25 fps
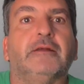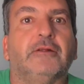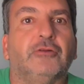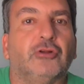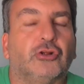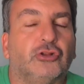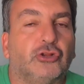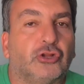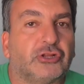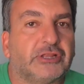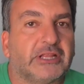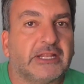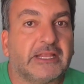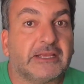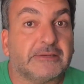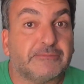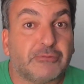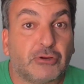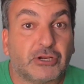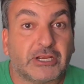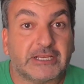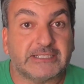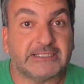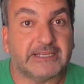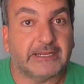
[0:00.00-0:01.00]
No, tienes
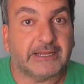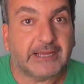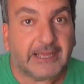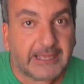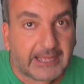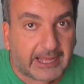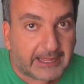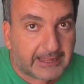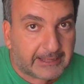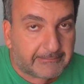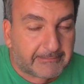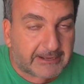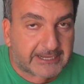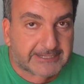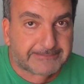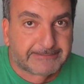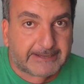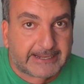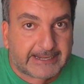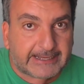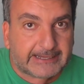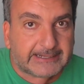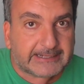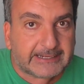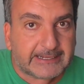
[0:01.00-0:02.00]
por qué ser aquella, además,
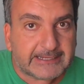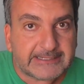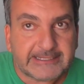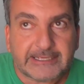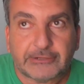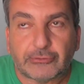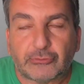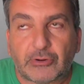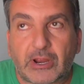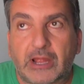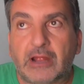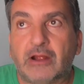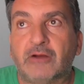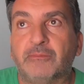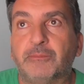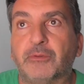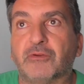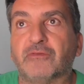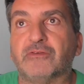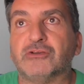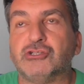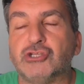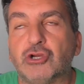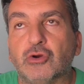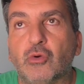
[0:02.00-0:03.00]
para ser una
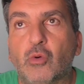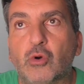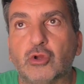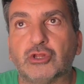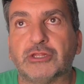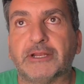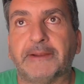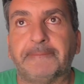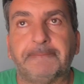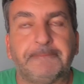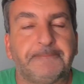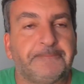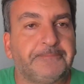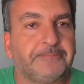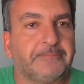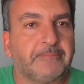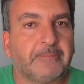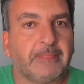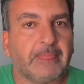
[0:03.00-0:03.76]
profesión u otra.